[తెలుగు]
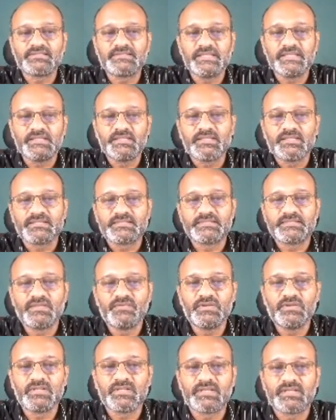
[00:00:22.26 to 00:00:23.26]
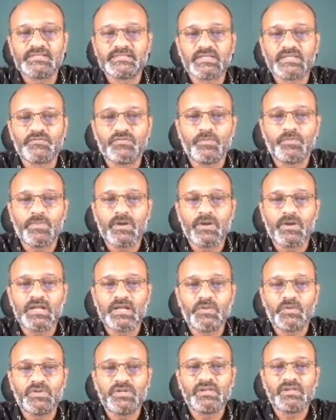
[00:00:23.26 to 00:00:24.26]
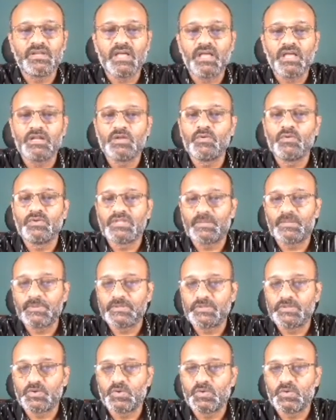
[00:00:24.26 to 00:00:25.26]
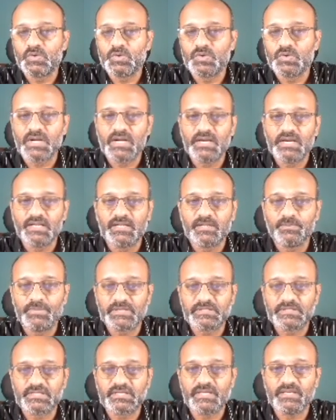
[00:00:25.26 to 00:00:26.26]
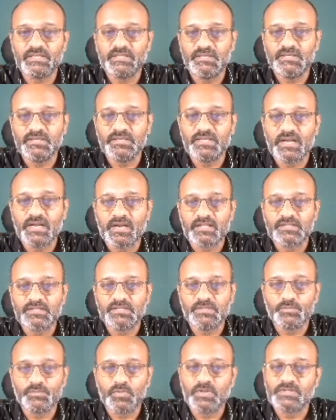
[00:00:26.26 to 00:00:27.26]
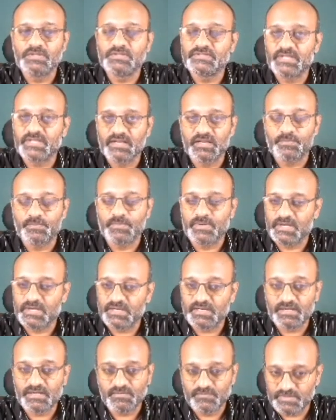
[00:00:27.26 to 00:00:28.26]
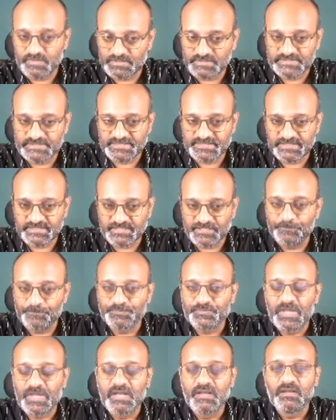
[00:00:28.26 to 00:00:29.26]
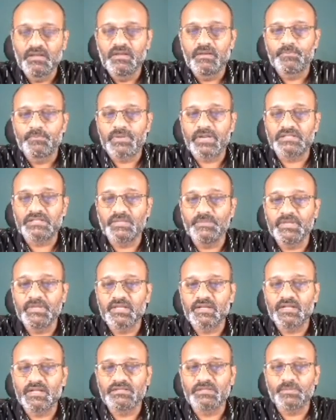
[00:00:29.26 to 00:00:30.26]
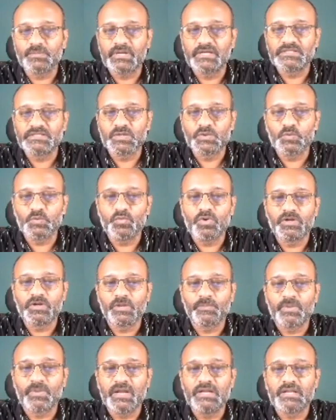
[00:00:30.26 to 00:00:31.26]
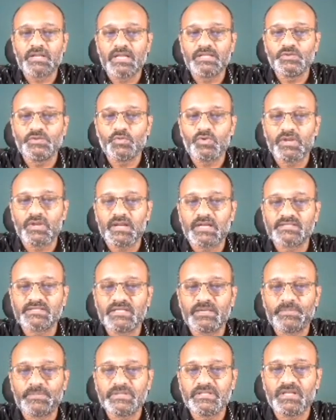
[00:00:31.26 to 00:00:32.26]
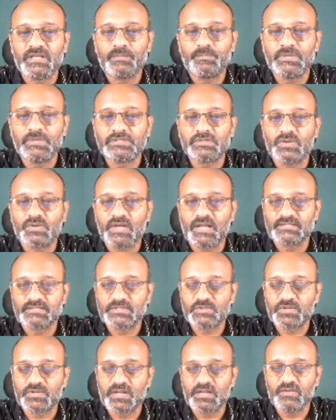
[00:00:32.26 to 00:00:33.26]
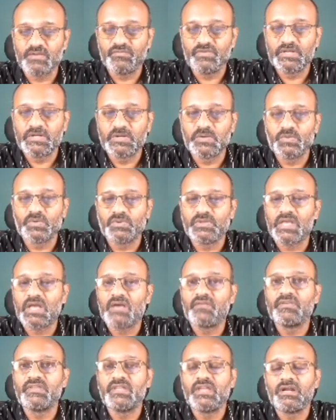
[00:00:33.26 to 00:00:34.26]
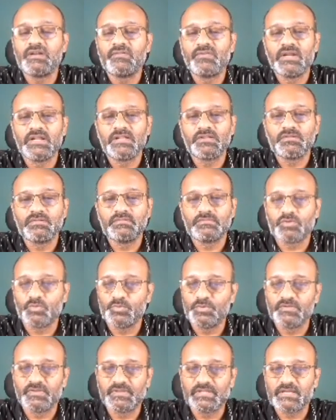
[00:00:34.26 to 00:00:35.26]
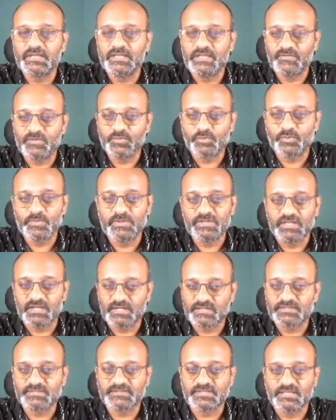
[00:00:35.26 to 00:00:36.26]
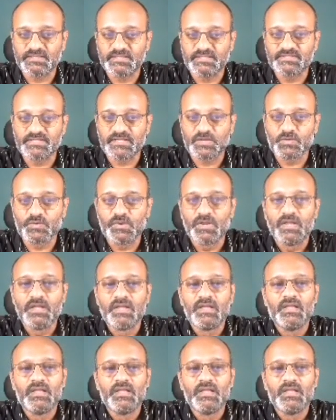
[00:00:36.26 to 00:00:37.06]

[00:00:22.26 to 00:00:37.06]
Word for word: ఎస్ఐ సివిల్ రిజర్వ్ విభాగాల్లోని నాలుగు వందల పదకొండు ఖాళీల భర్తీకి ఈ ఏడాది పోలీసు శాఖ ప్రకటన విడుదల చేసింది ప్రాథమిక రాత పరీక్షకు ఒకటి పాయింట్ ఐదు ఒక లక్షల మంది అభ్యర్థులు హాజరు కాగా వీరిలో యాభై ఏడు వేల తొమ్మిది వందల ఇరవై మూడు మంది అర్హత సాధించారు